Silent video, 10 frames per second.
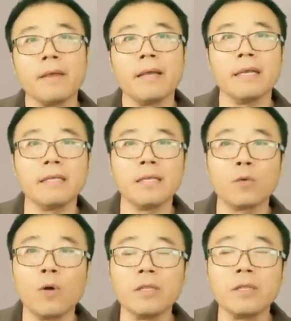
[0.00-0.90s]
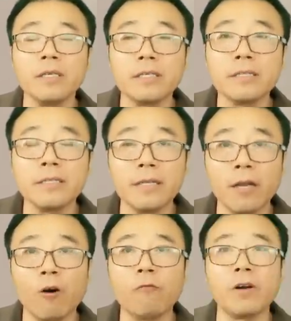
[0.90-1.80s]
哎，你光盯着自己的
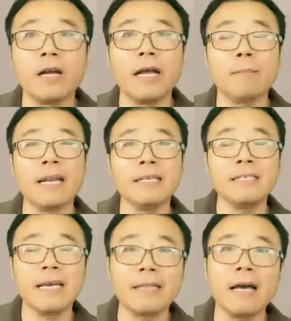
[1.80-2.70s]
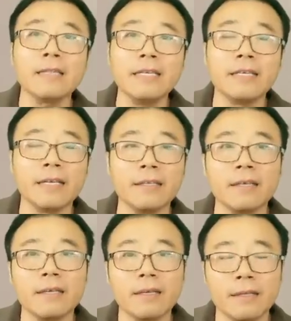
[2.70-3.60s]
老粉儿啊，马来西亚当地人
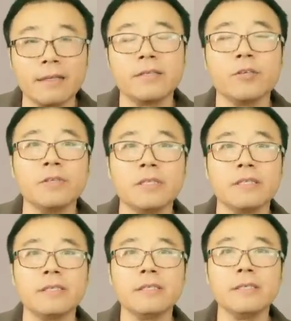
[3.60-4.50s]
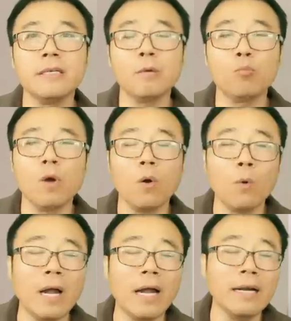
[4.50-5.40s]
那是有问题的。实际上，不光
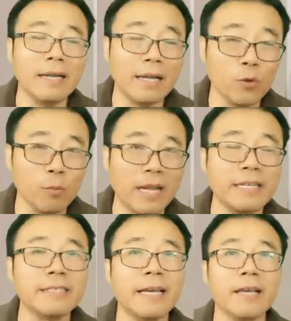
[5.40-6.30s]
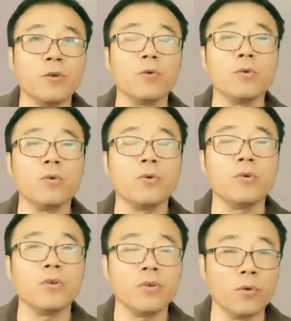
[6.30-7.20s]
华人啊，对马来西亚有
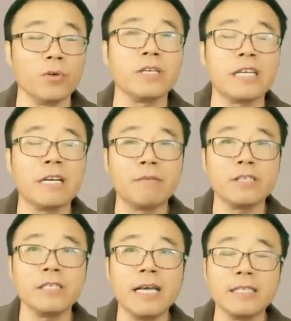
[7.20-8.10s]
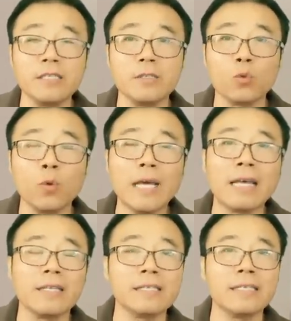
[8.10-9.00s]
有这个想法，其他东
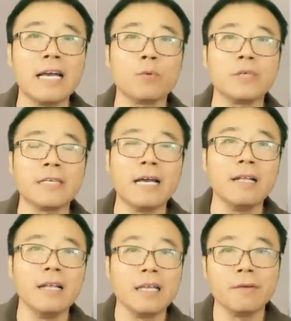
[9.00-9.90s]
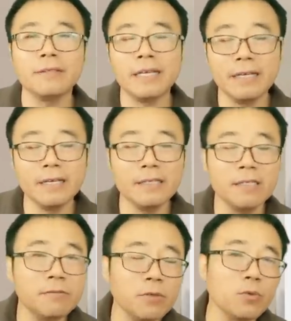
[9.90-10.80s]
亚的其他国家，因为在这个疫
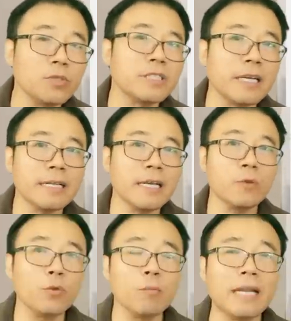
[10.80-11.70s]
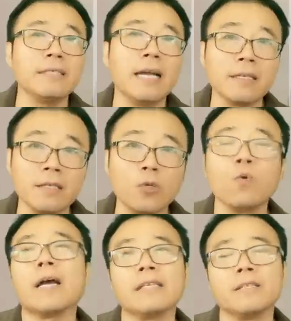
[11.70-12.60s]
情风控时代，大家对马来西亚可能
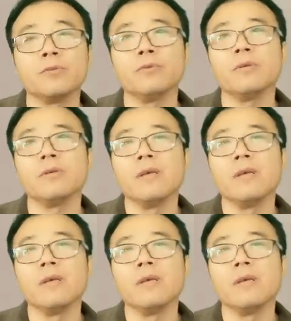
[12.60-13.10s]
都感兴趣。